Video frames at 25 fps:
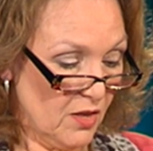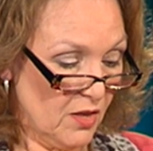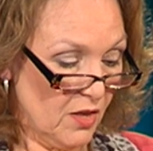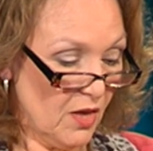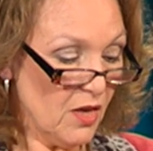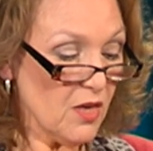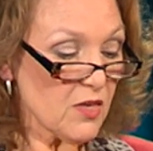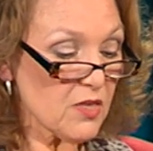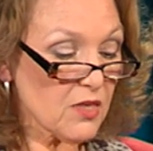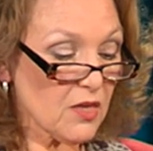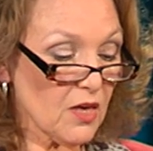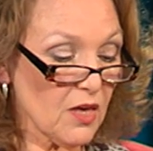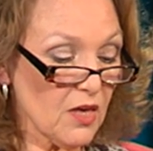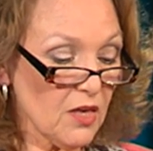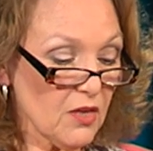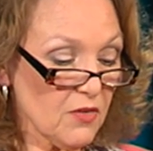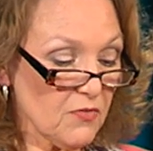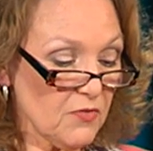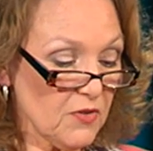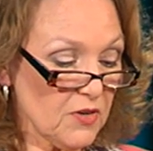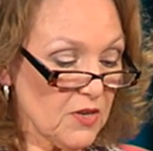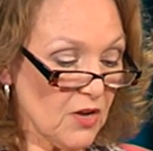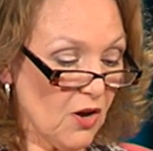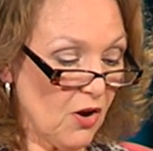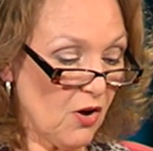Ich gehe
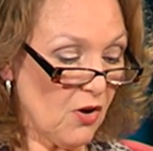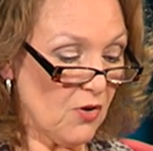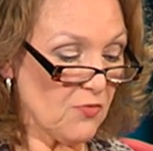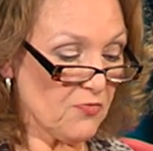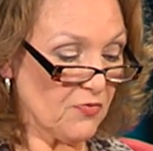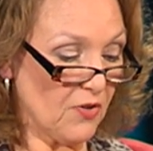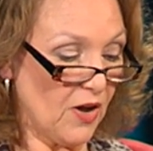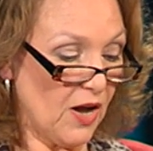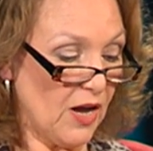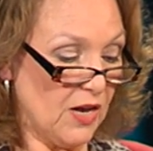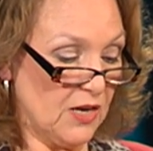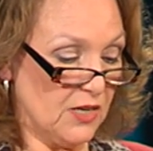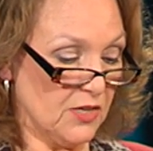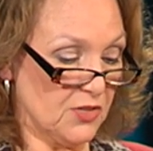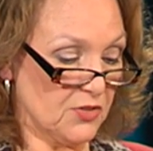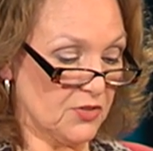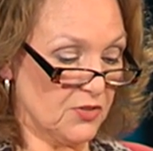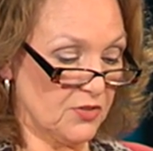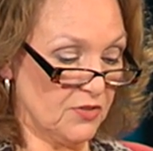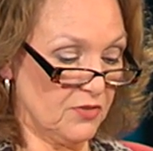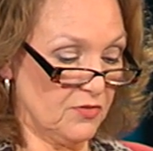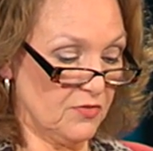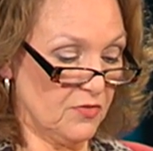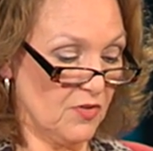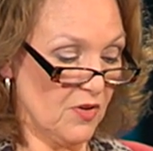wieder auf
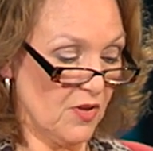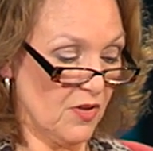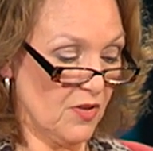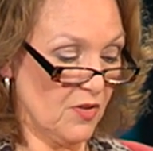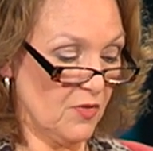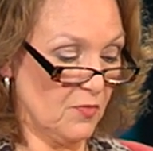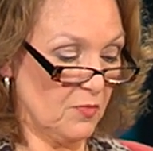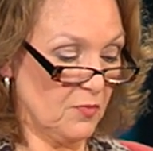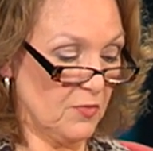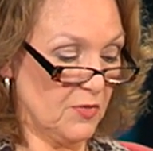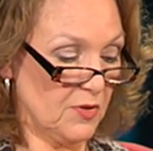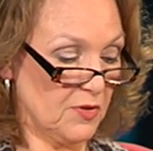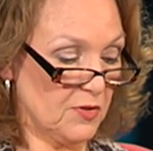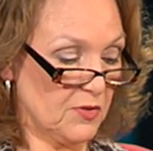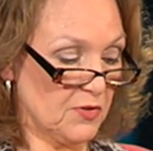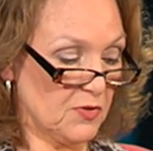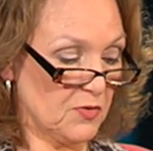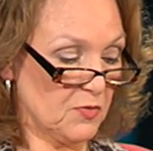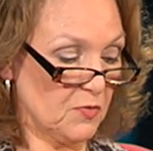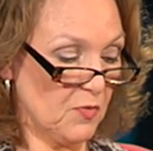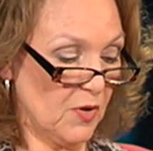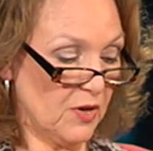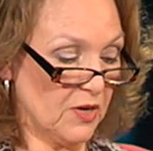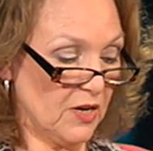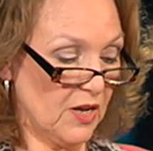Reisen
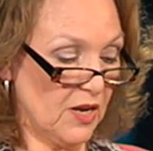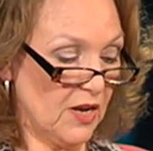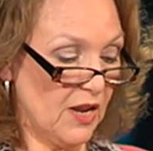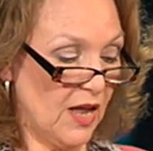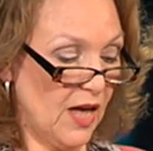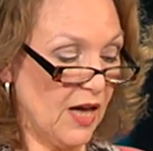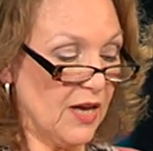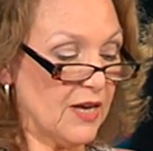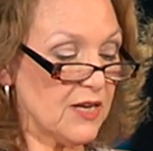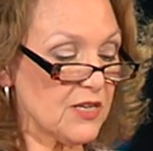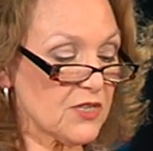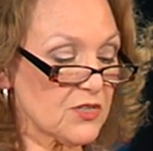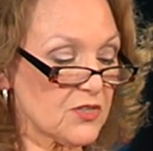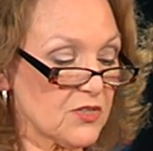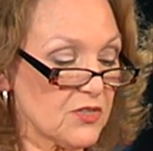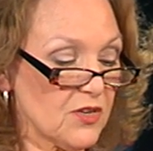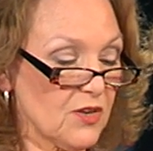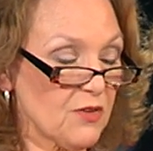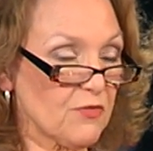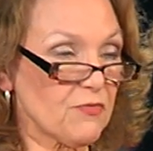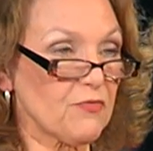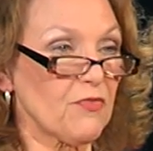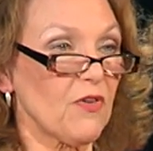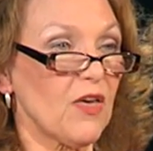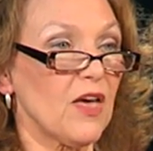mit meiner leisen
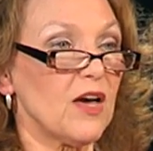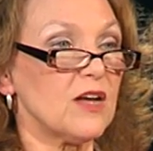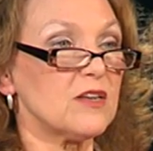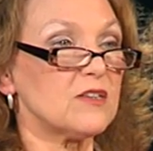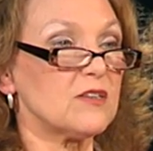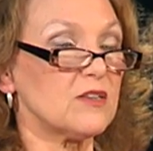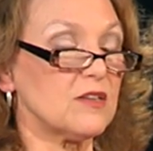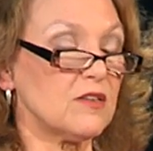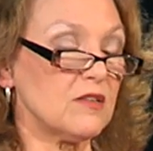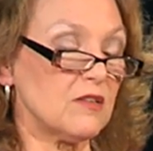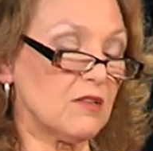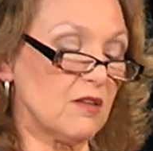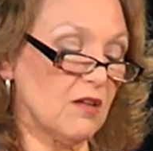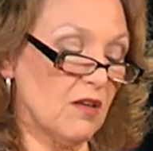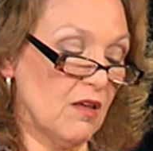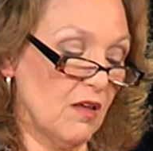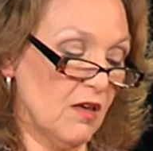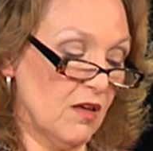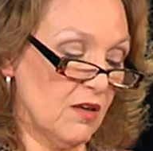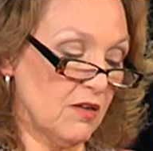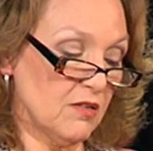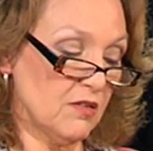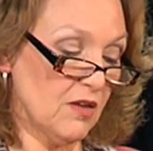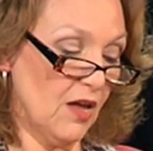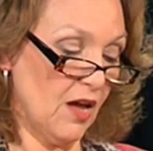Gefährtin
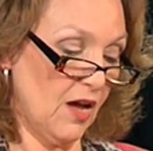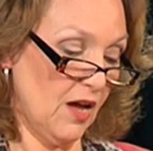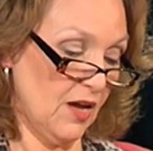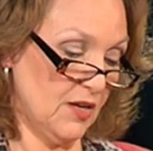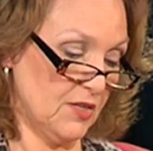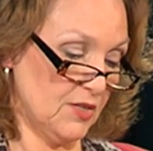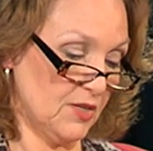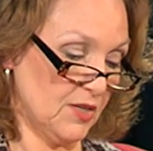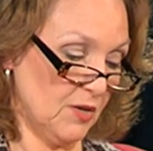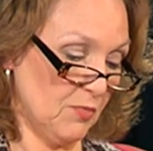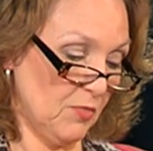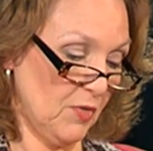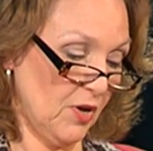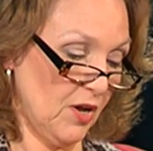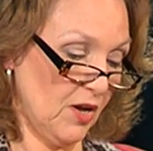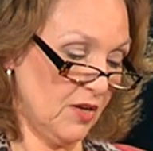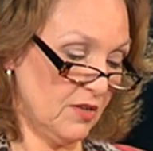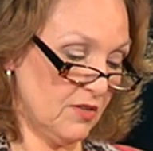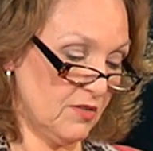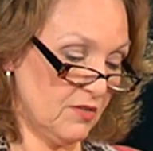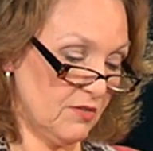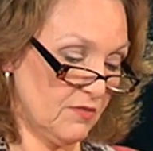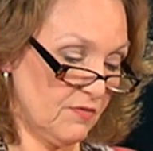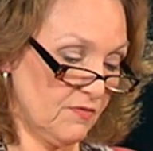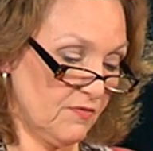der
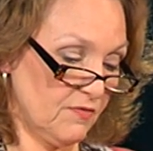Einsamkeit.